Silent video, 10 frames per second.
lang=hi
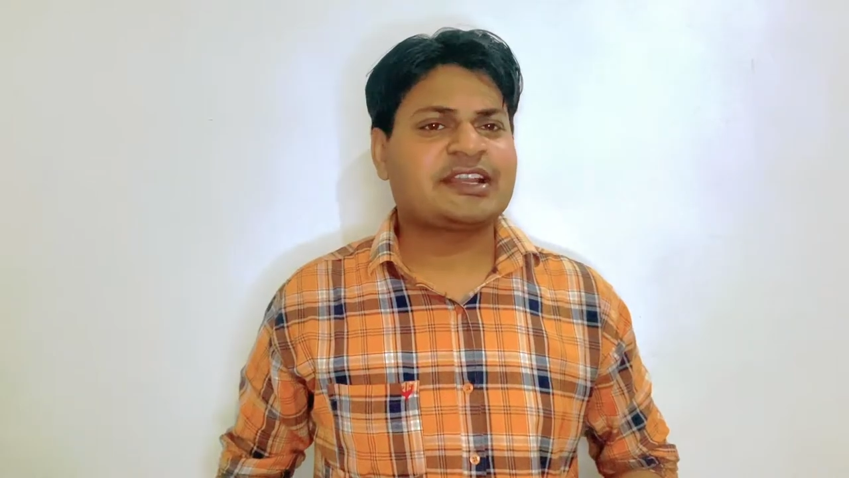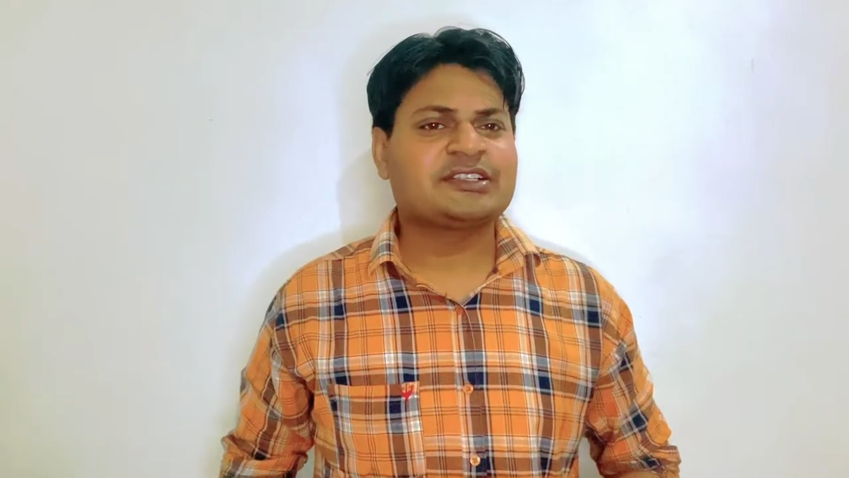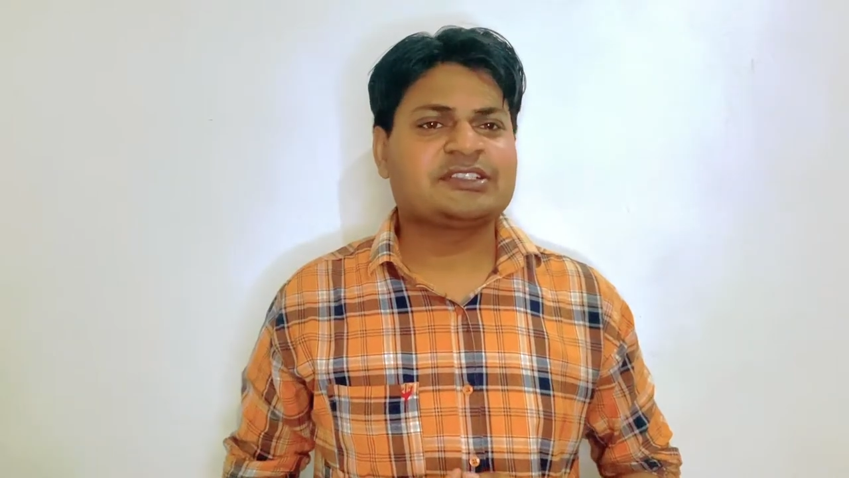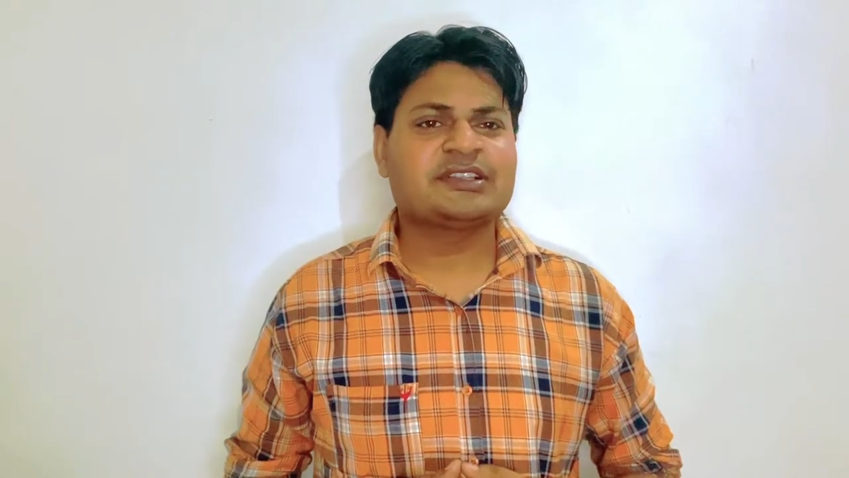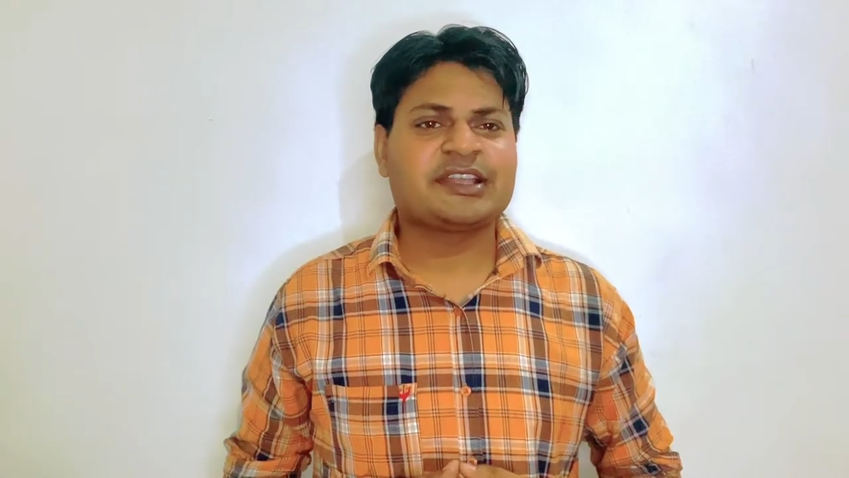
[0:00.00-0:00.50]

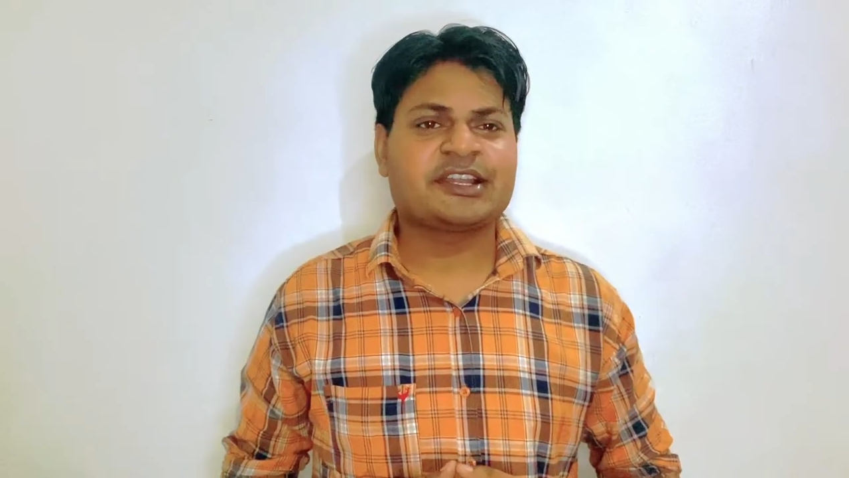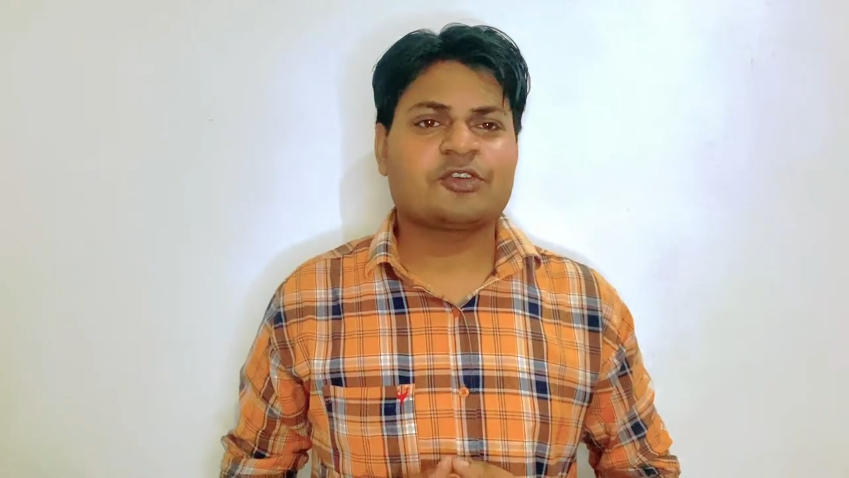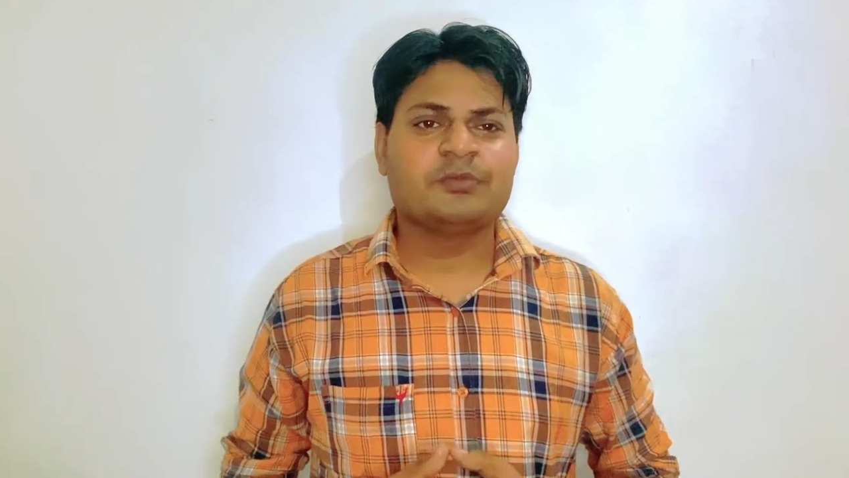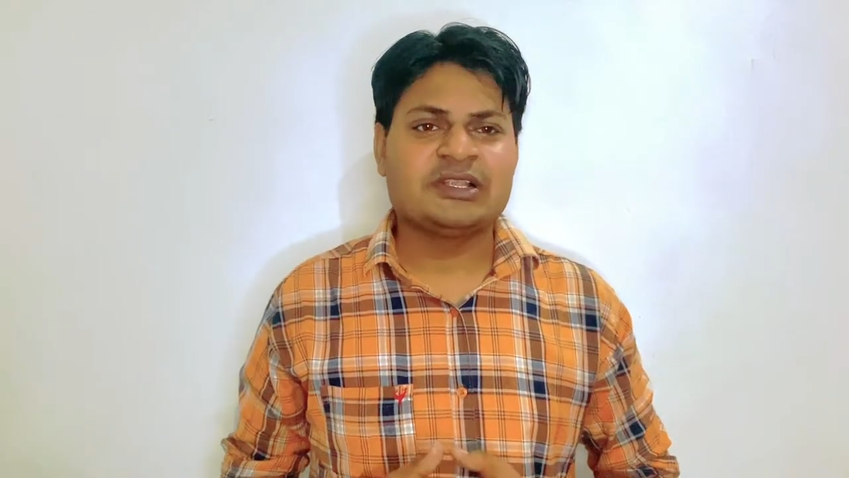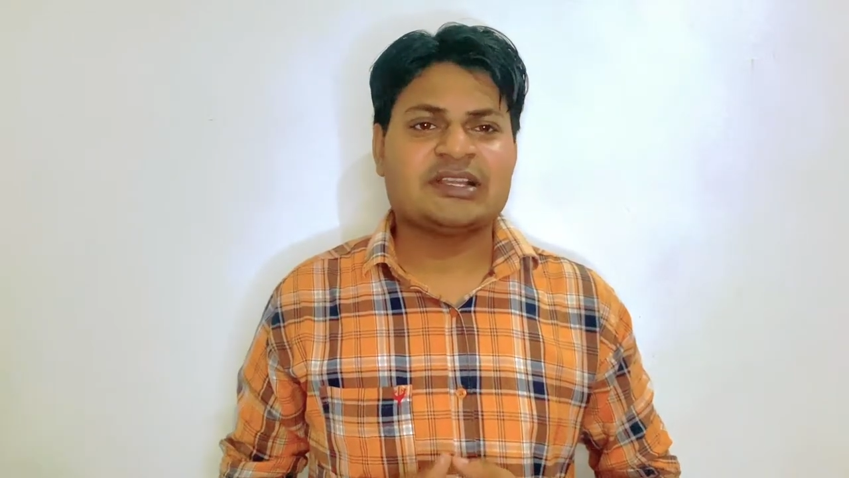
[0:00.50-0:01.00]
सारी चीज़ें
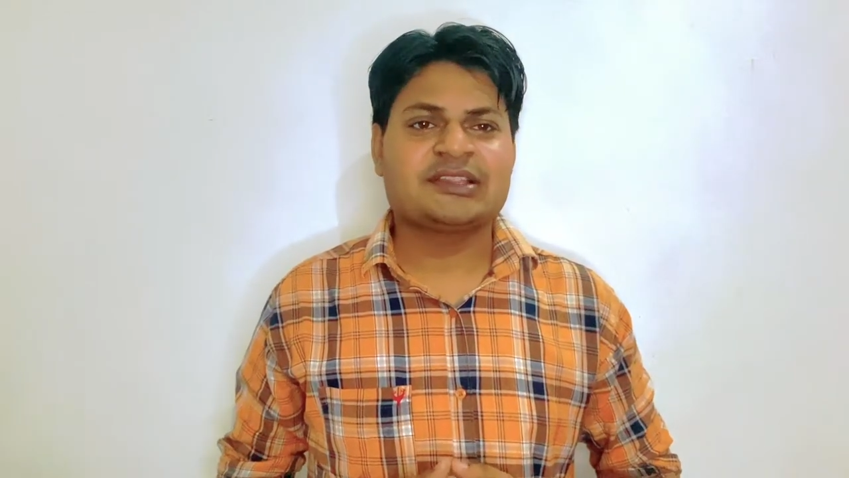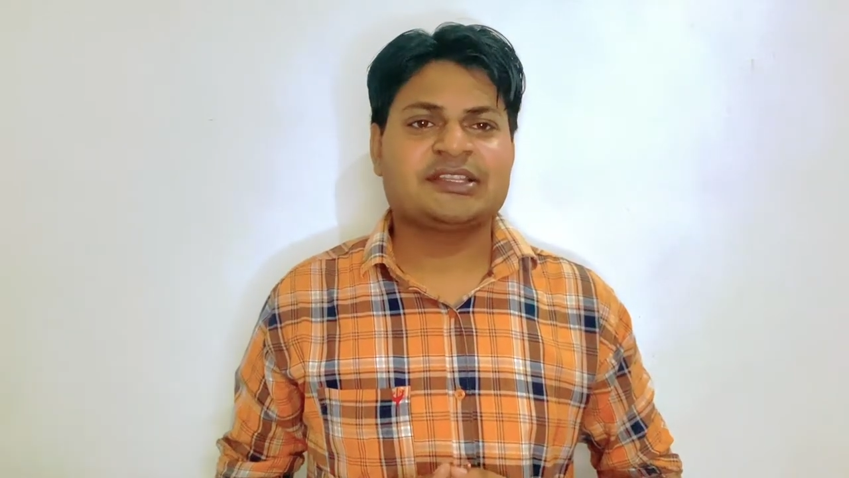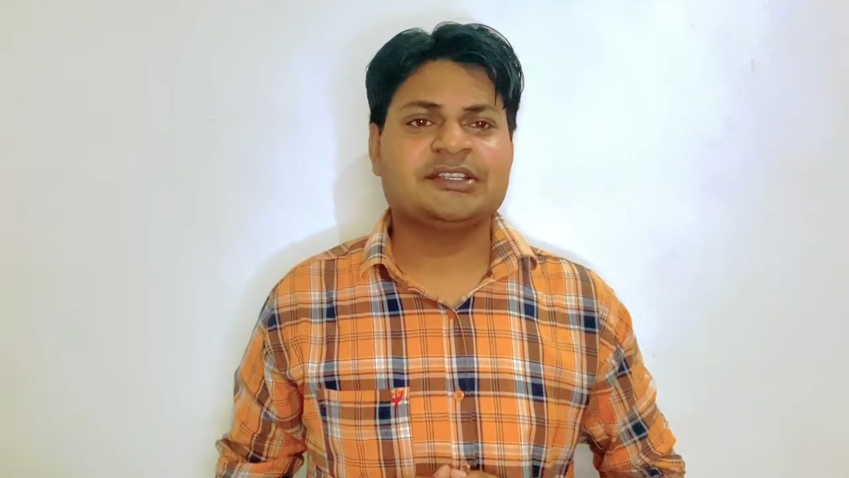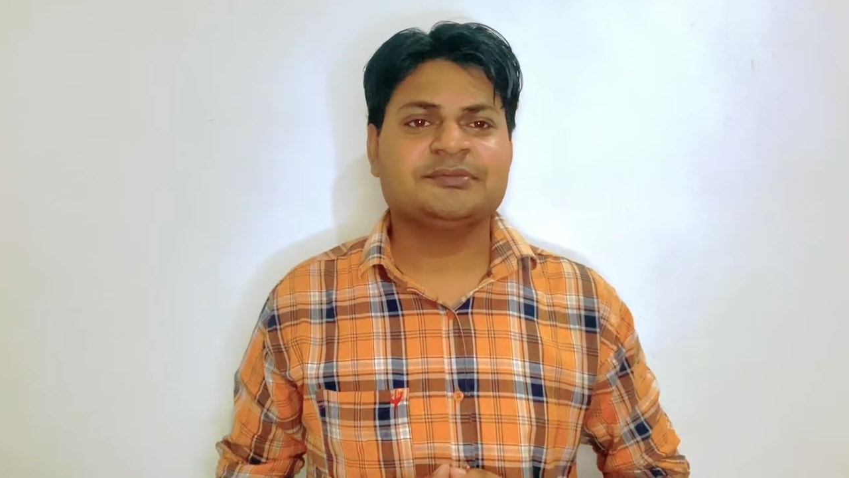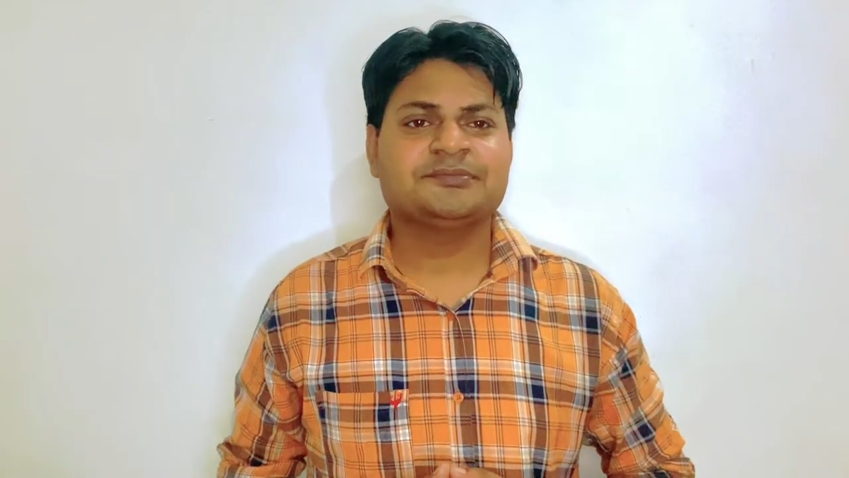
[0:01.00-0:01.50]
देखने को मिल
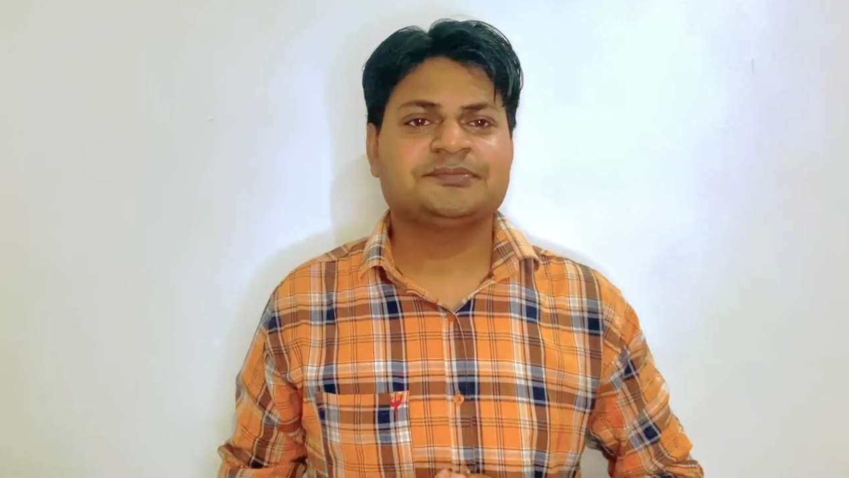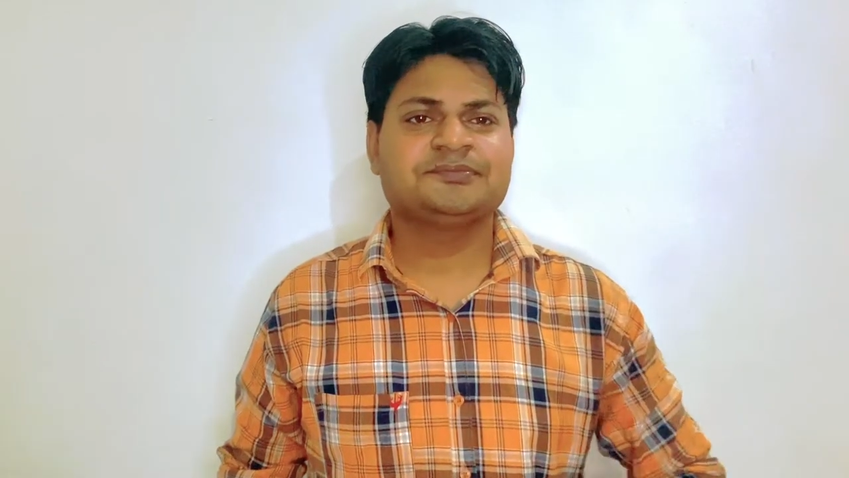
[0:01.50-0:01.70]
जाती हैं